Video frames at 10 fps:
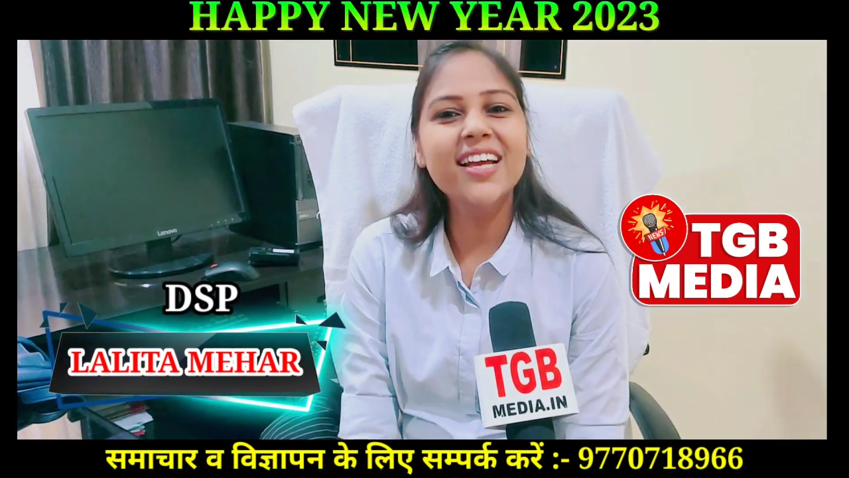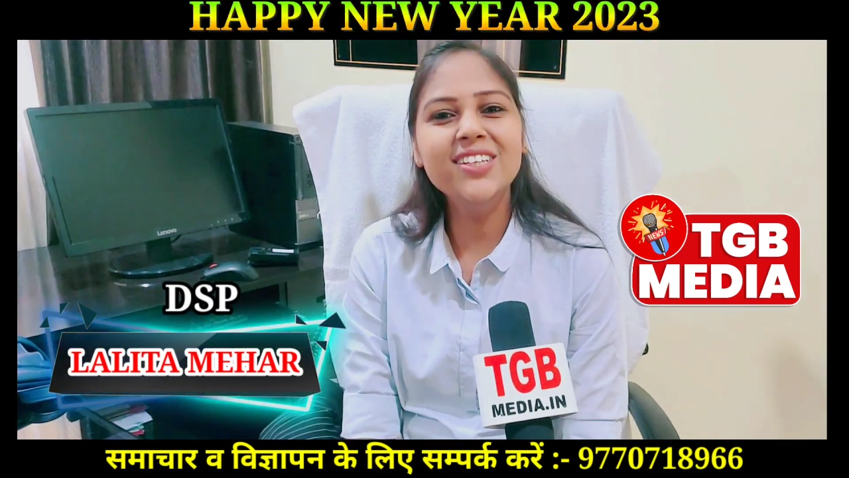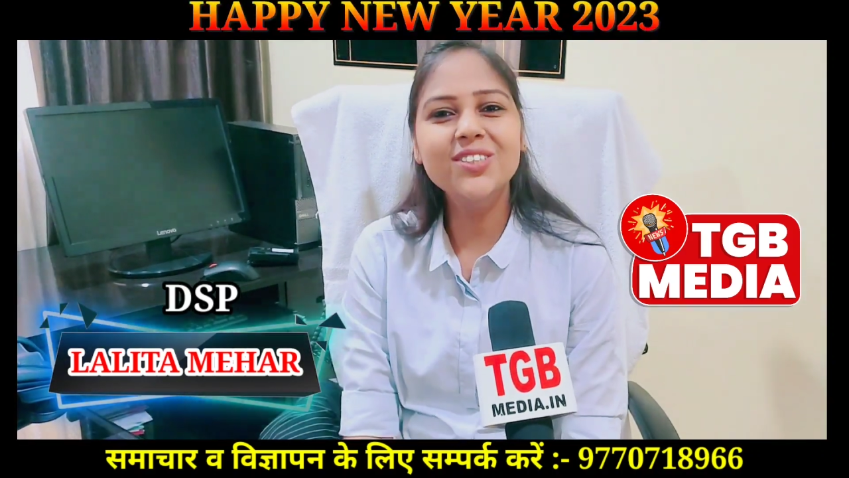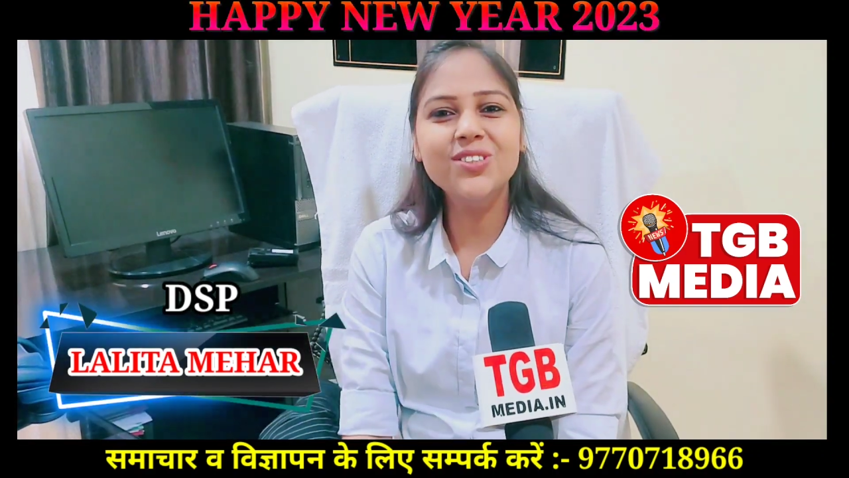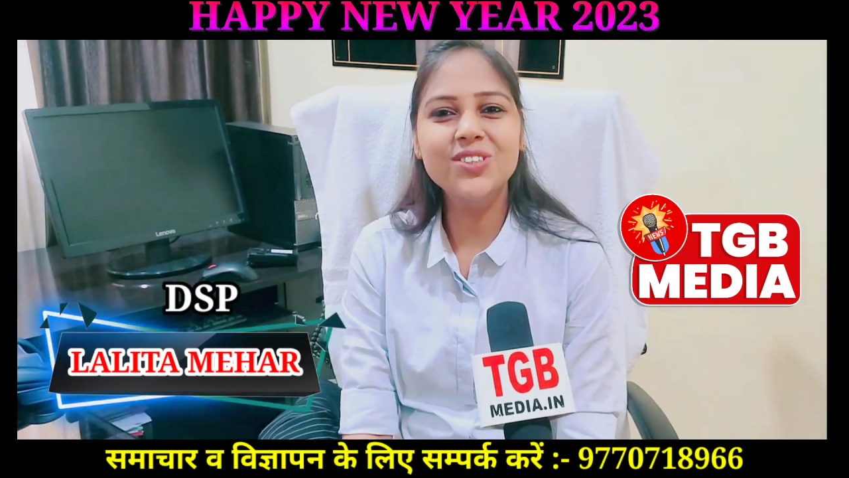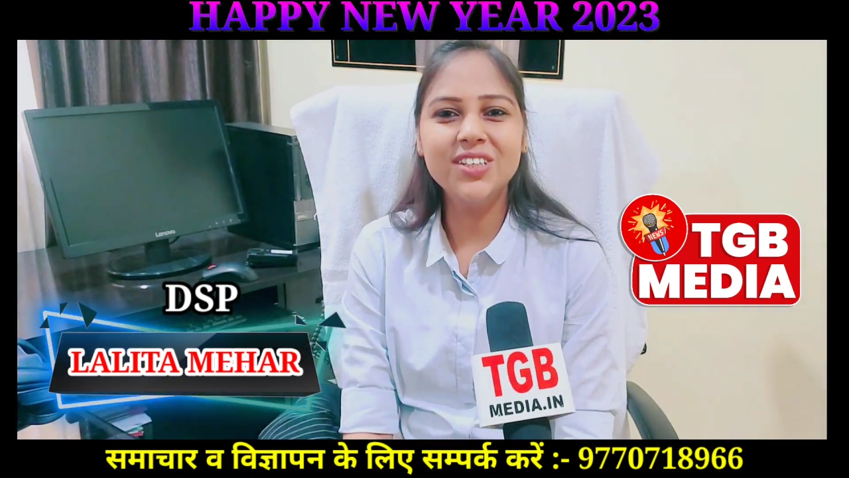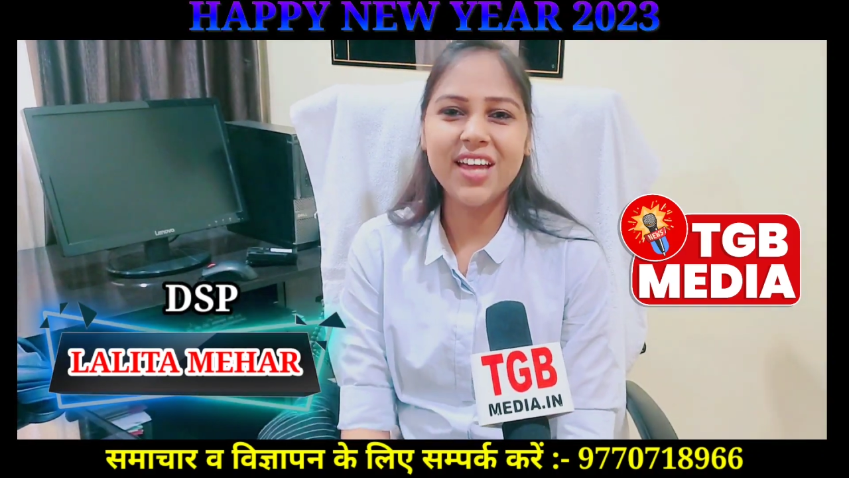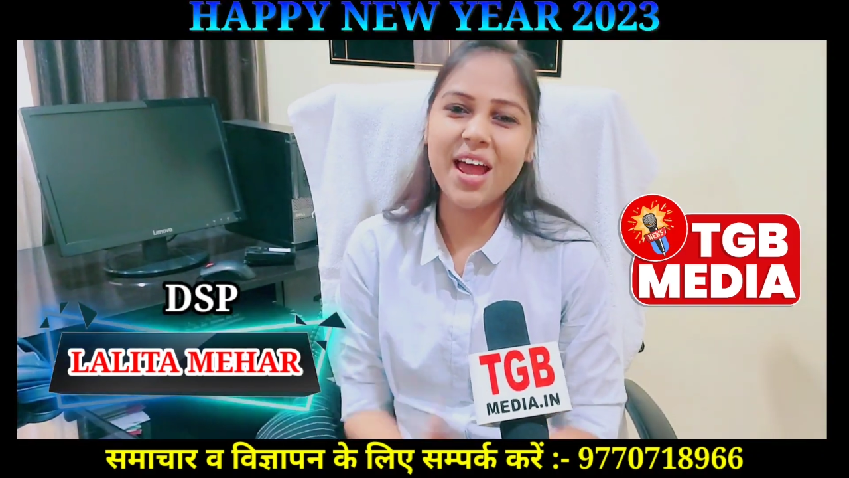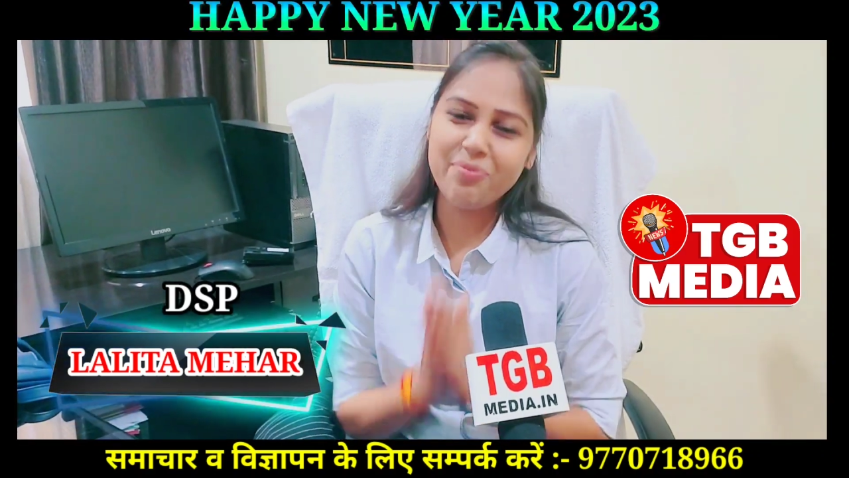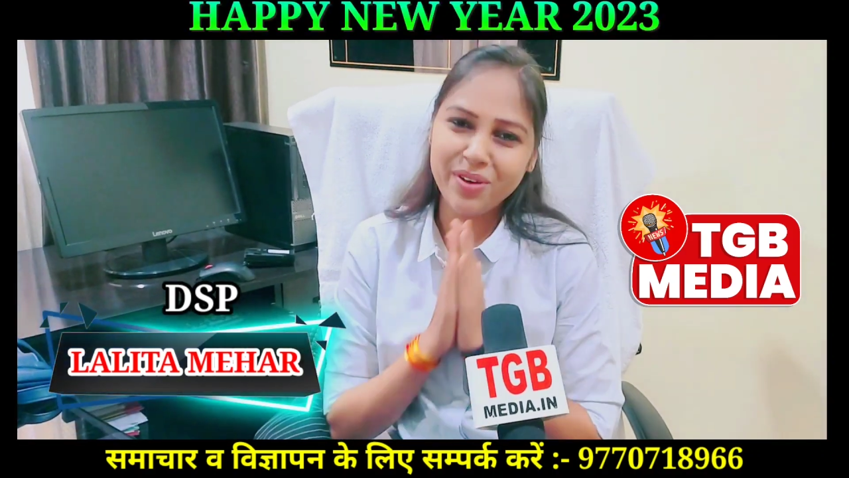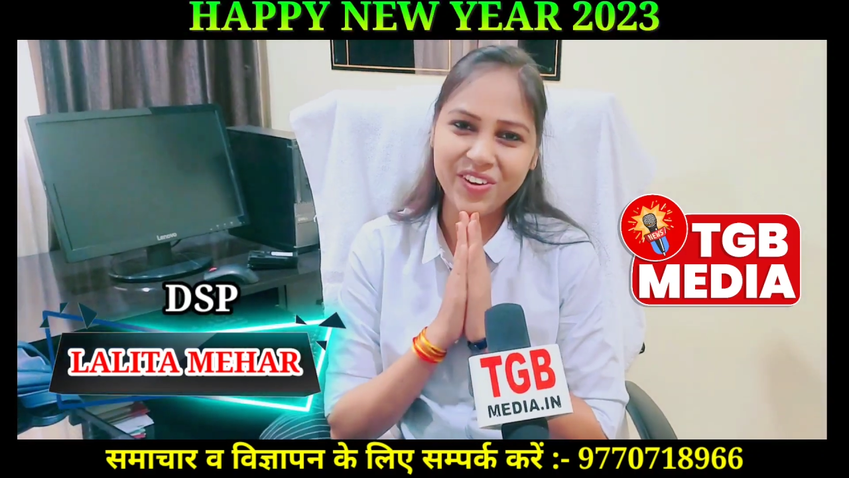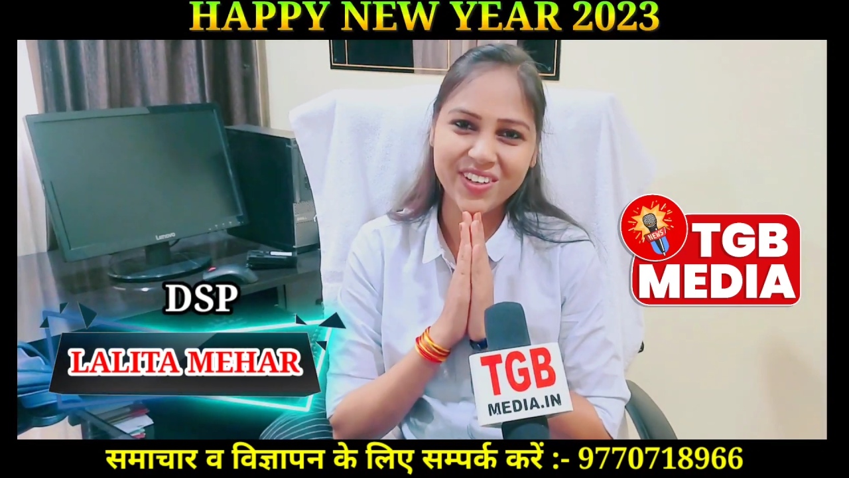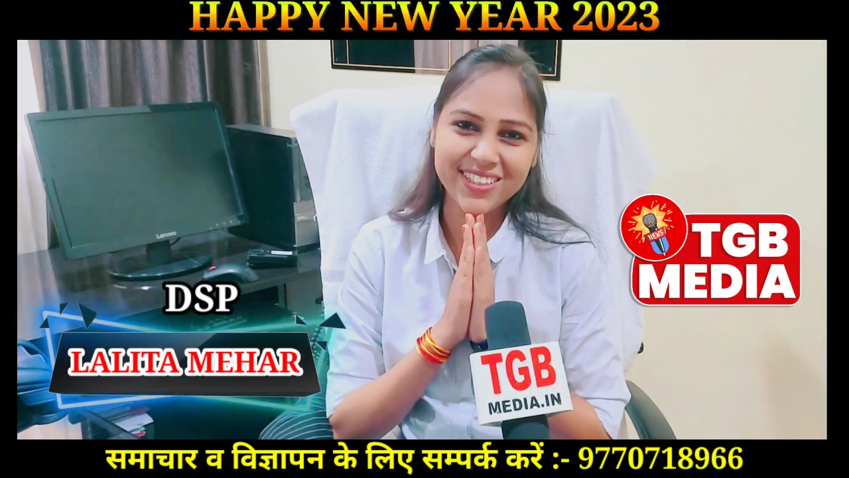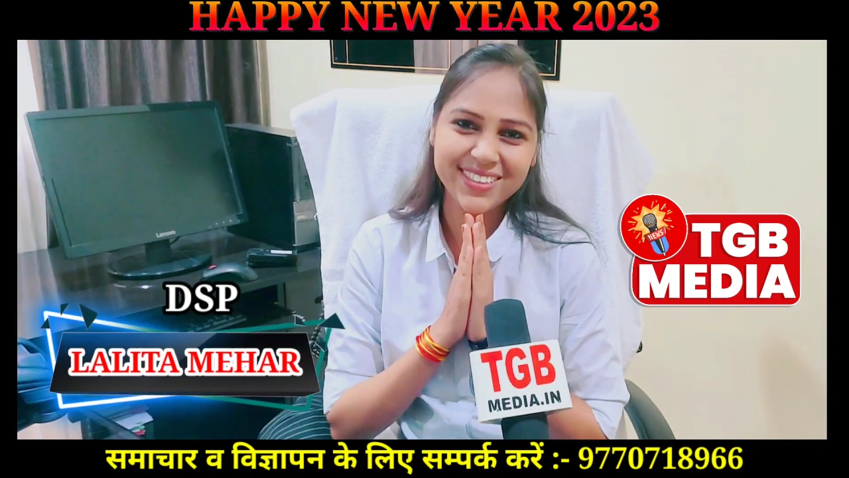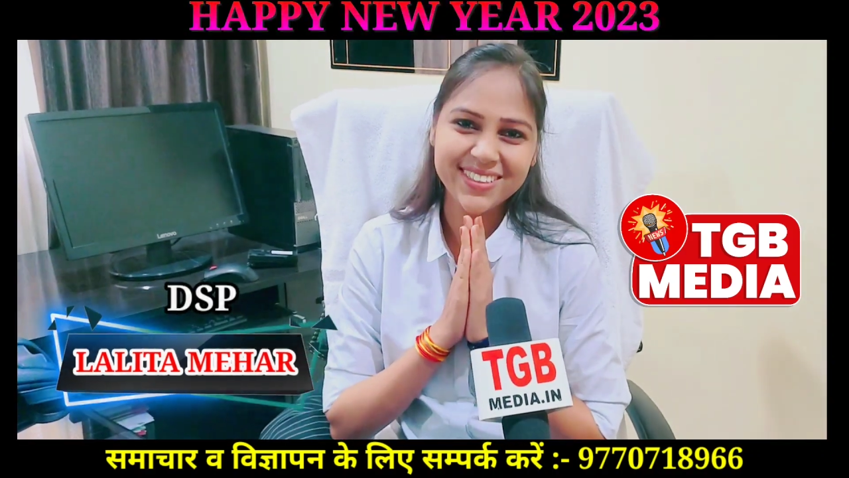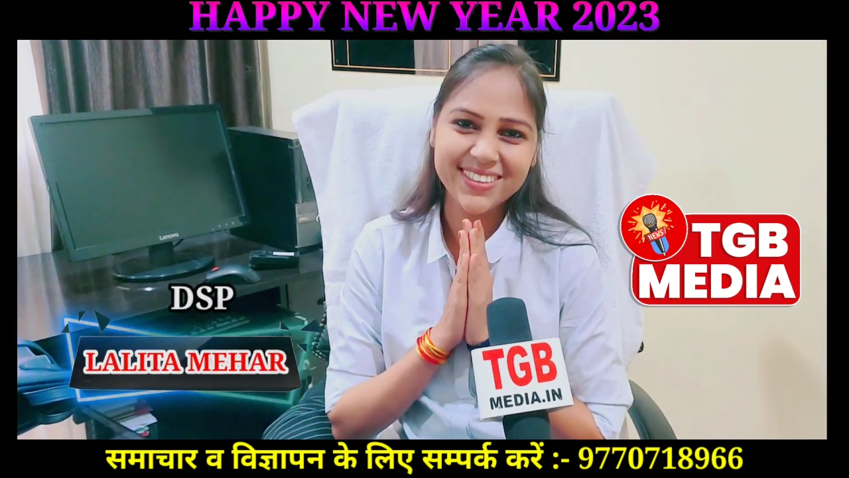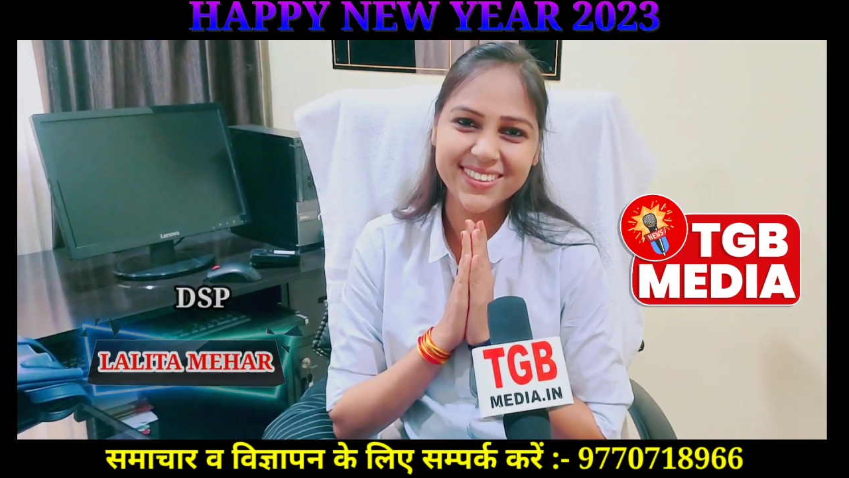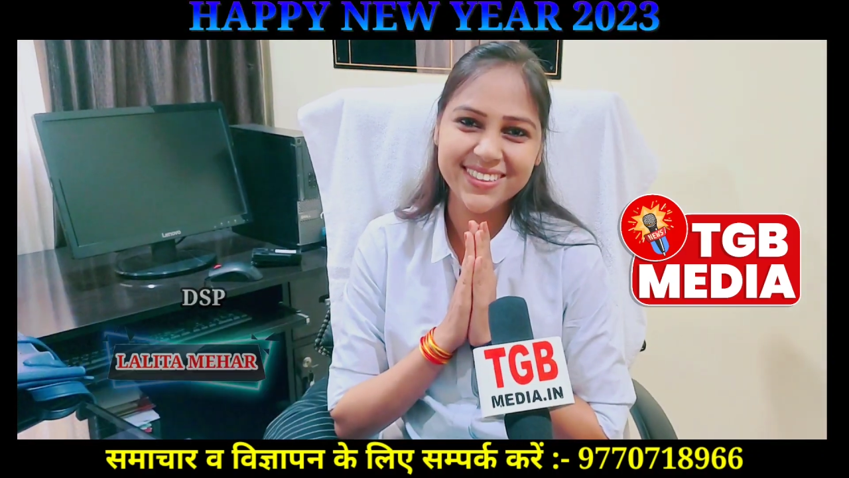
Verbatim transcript: थैंक यू हैप्पी न्यू ईयर